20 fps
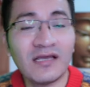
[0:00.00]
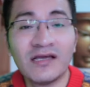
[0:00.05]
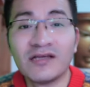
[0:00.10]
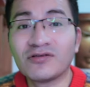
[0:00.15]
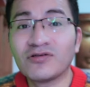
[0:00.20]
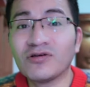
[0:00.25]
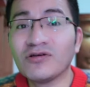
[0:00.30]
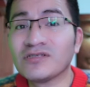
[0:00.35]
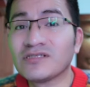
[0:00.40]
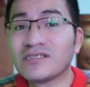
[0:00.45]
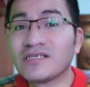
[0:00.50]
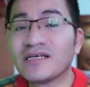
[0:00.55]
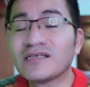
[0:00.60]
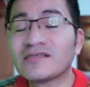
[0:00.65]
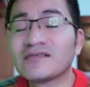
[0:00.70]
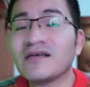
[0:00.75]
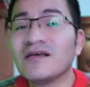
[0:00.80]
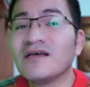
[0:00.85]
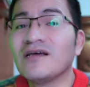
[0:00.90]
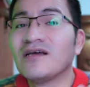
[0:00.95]

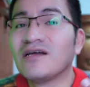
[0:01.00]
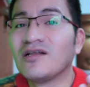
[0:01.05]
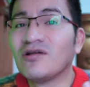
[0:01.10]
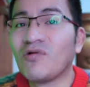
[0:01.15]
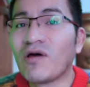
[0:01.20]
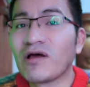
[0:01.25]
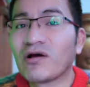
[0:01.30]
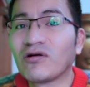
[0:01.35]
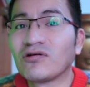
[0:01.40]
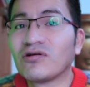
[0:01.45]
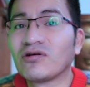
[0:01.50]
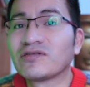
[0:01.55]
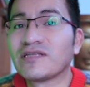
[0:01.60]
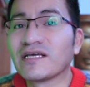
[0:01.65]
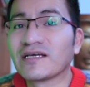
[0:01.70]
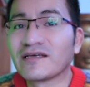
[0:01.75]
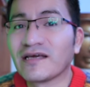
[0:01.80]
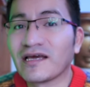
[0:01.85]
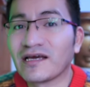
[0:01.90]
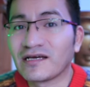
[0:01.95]
entonces luego no
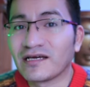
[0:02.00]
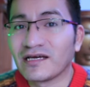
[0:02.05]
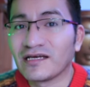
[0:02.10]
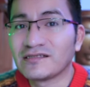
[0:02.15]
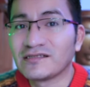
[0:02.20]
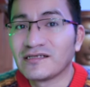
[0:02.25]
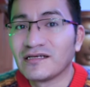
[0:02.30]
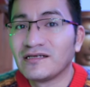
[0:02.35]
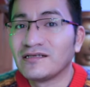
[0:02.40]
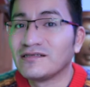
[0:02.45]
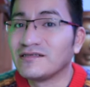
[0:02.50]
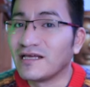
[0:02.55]
te quejes